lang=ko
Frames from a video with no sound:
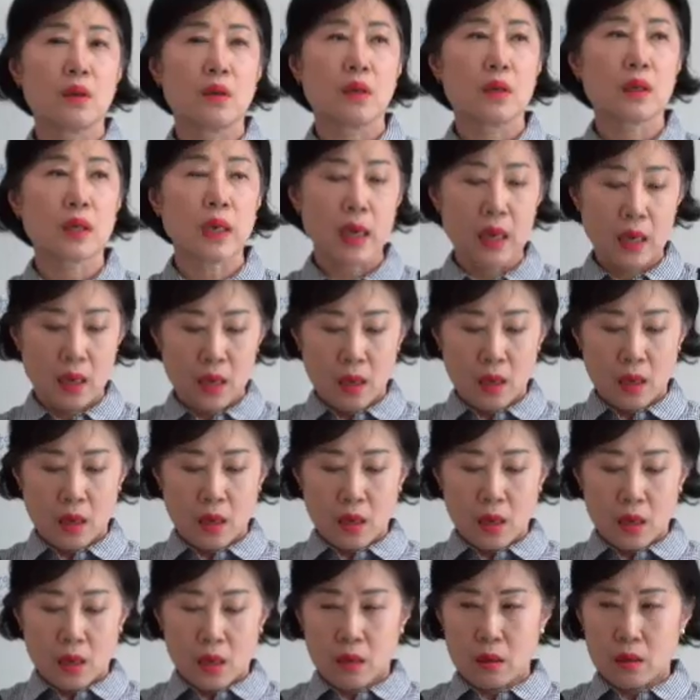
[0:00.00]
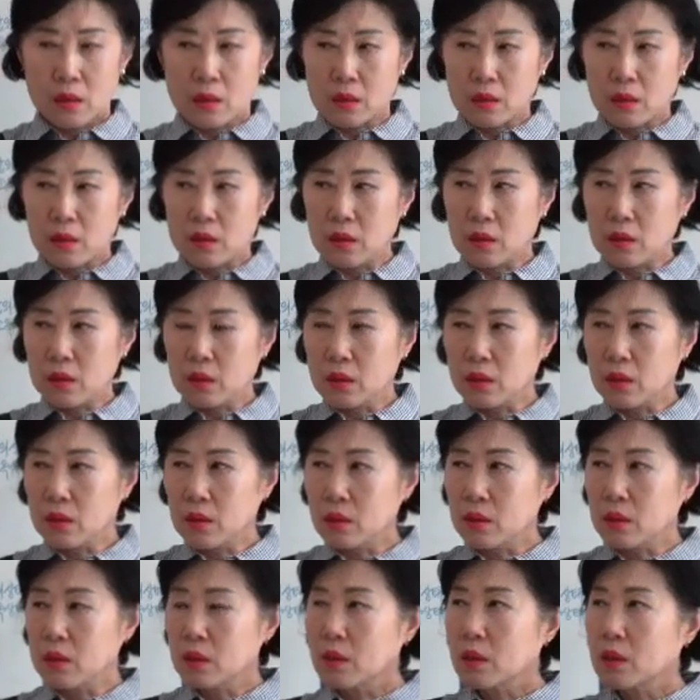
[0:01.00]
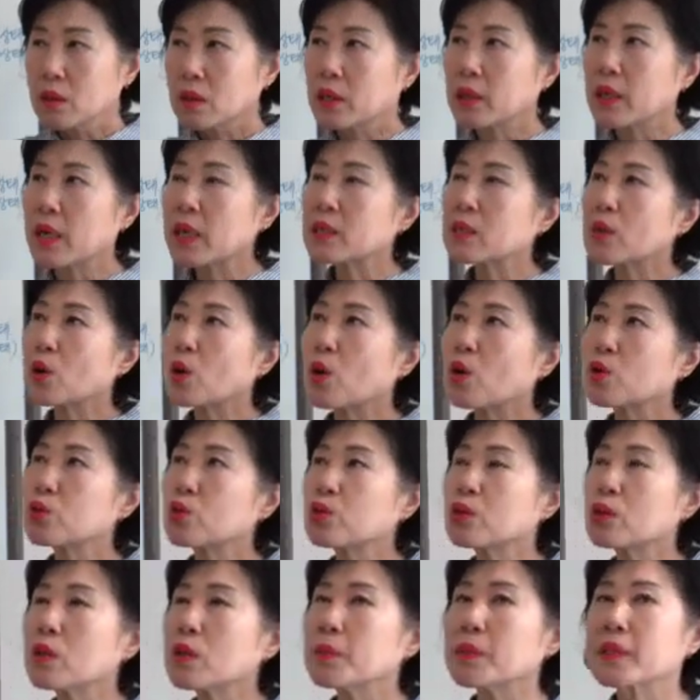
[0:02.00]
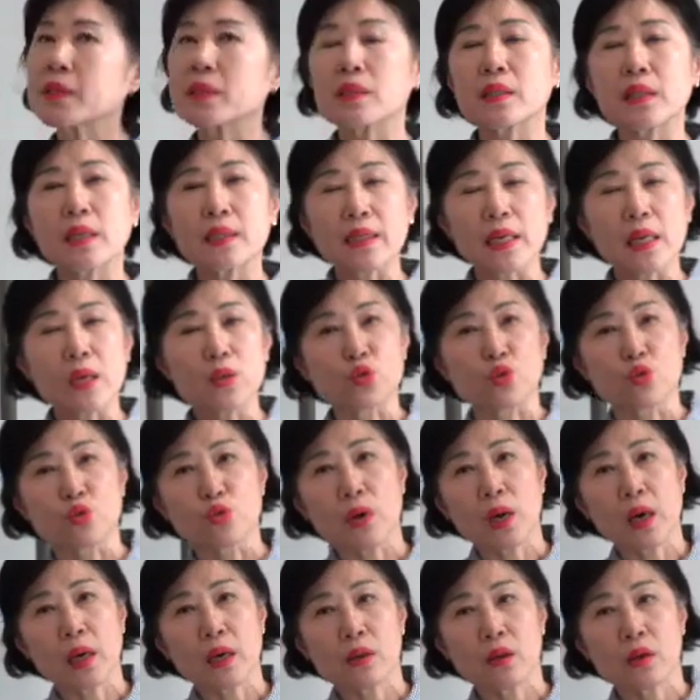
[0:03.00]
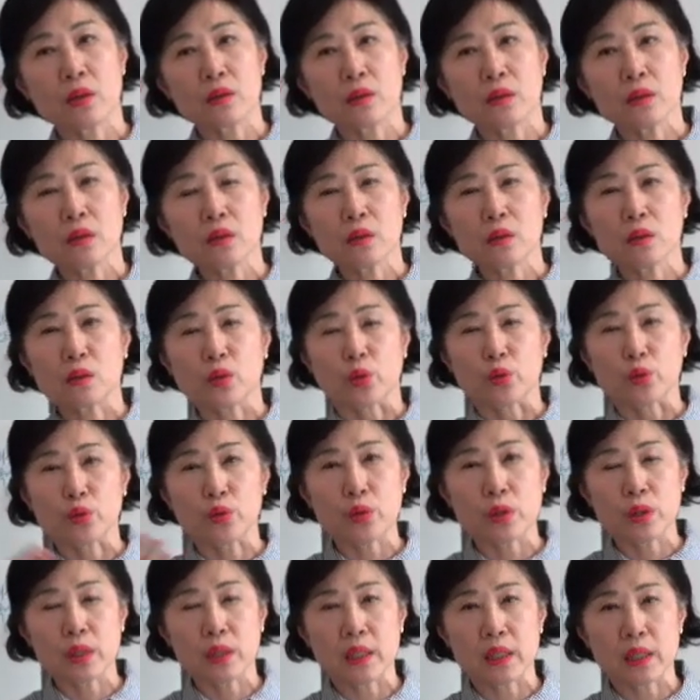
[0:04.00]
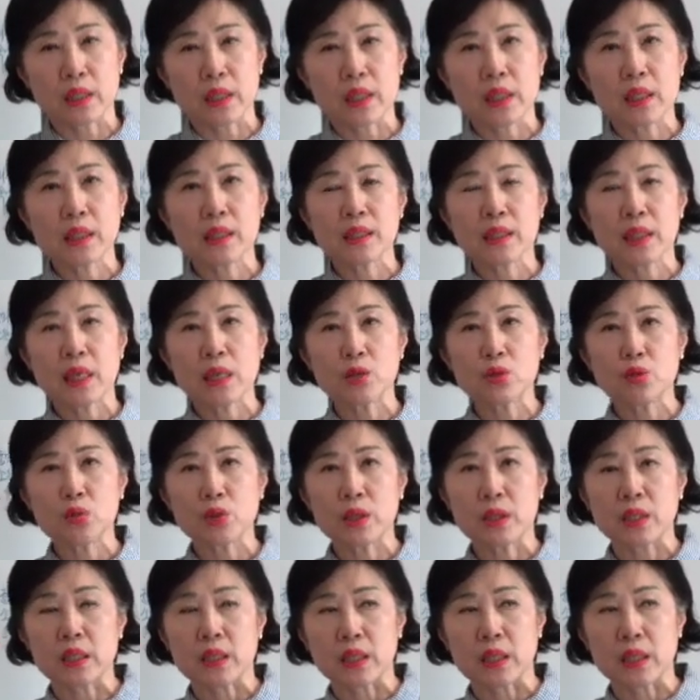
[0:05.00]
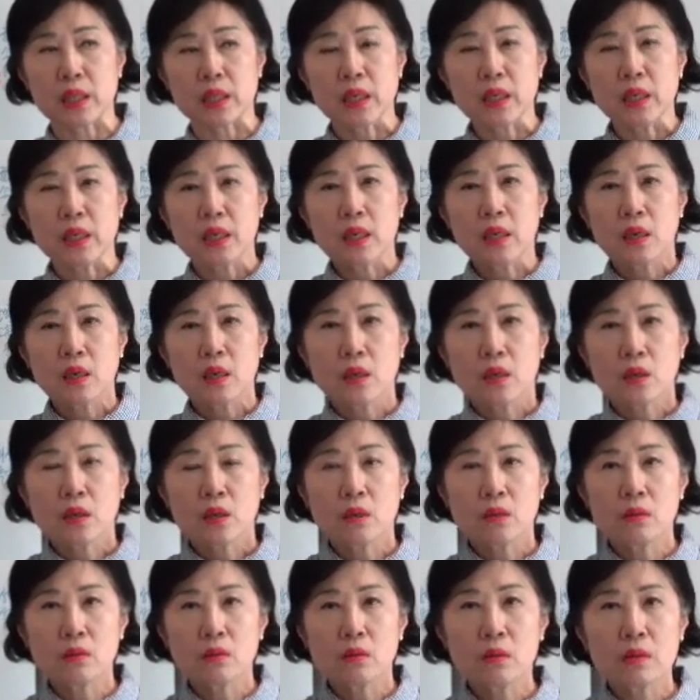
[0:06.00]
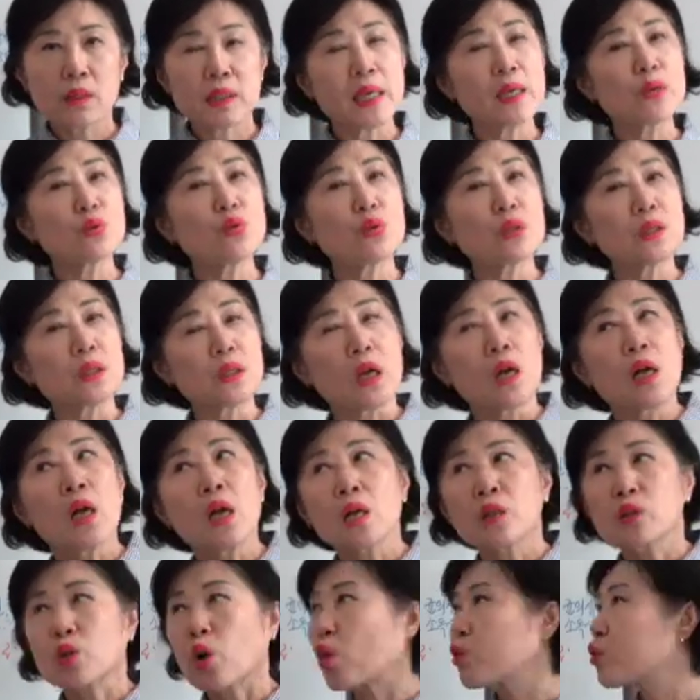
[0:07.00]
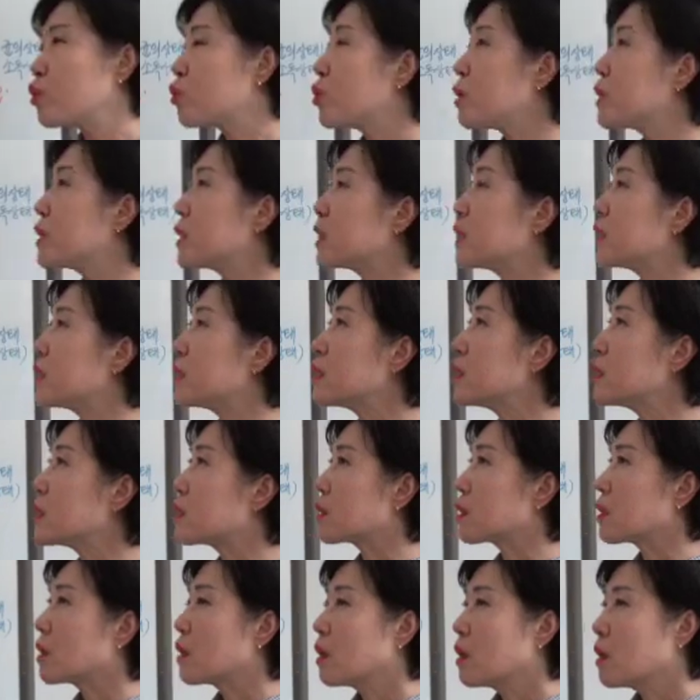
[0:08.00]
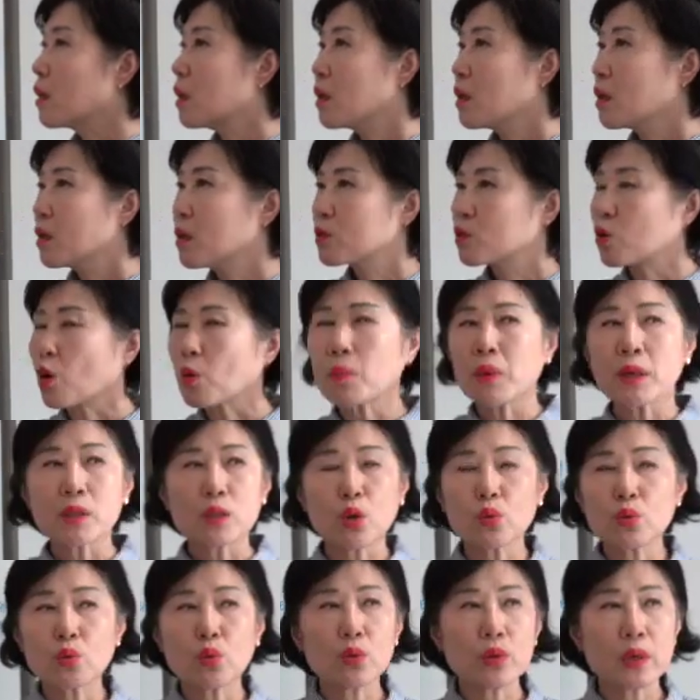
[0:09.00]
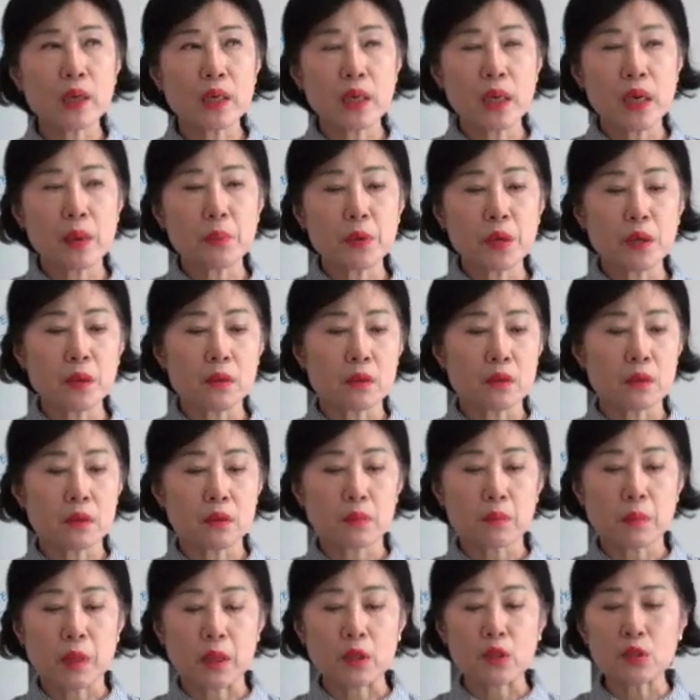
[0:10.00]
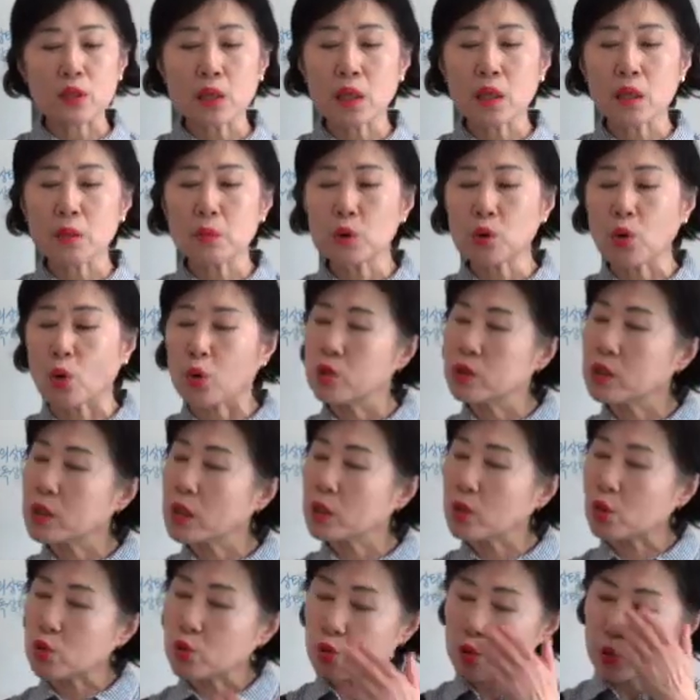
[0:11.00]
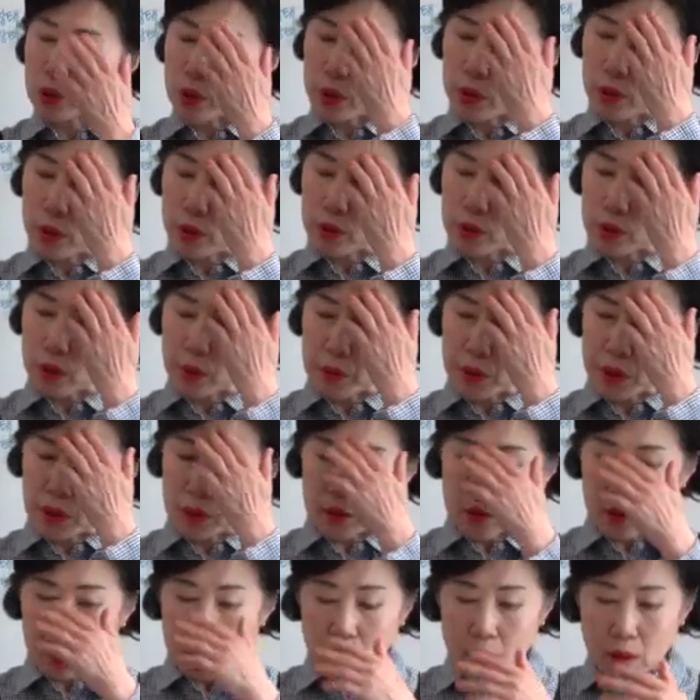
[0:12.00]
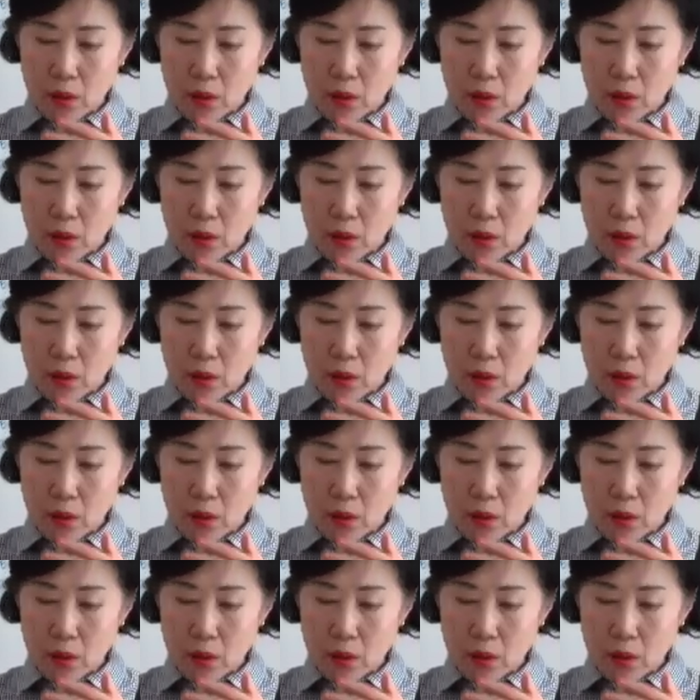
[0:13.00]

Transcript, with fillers: 그러니까, 음, 그래서 술을 빚을 때 제일 중요한 거는 덧술 시기, 체주 시기. 어, 체주 시 덧술 시기는 정말 터놓고 얘기하면 뭐 선생님은 어느 게 더 중요해요? 그러면